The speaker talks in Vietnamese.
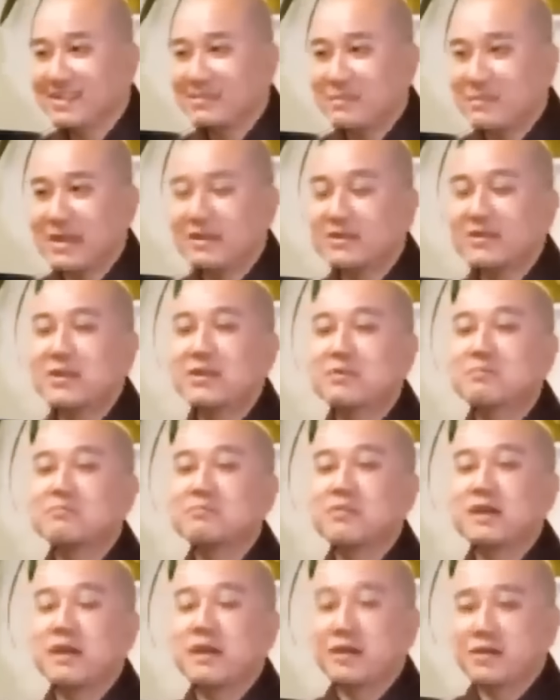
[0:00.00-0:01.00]
Bác nói
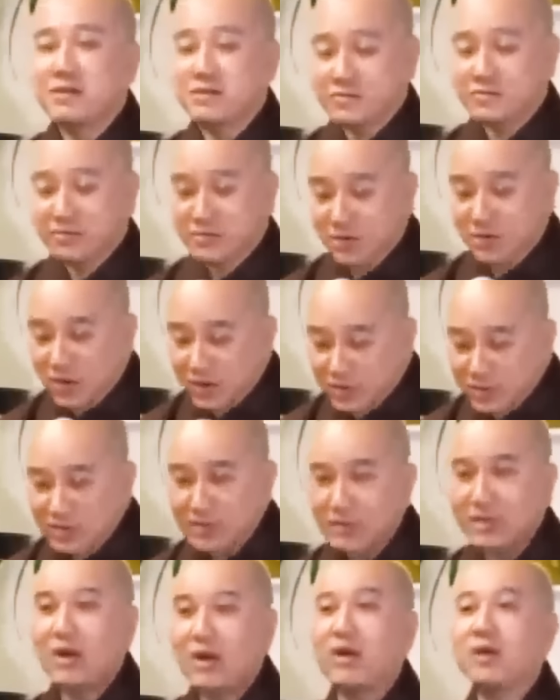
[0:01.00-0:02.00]
có
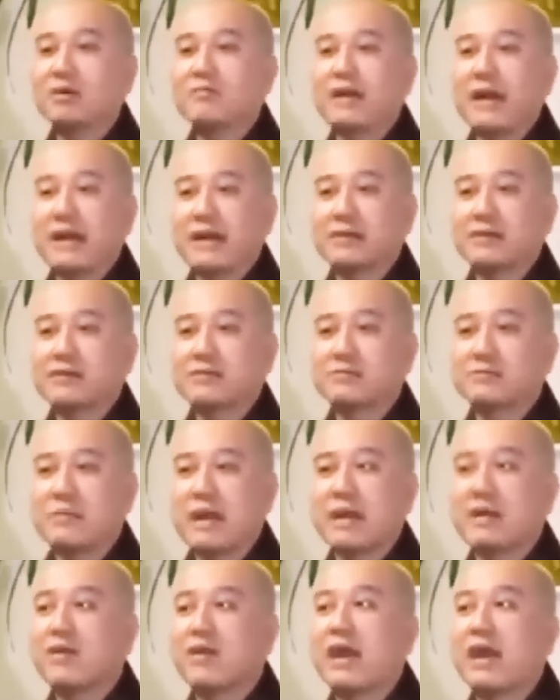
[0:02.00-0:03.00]
người hỏi bác,
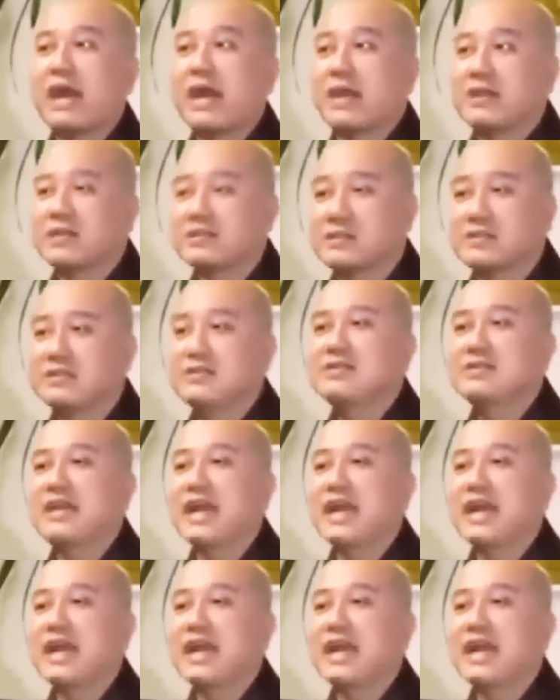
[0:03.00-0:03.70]
bác có ăn trứng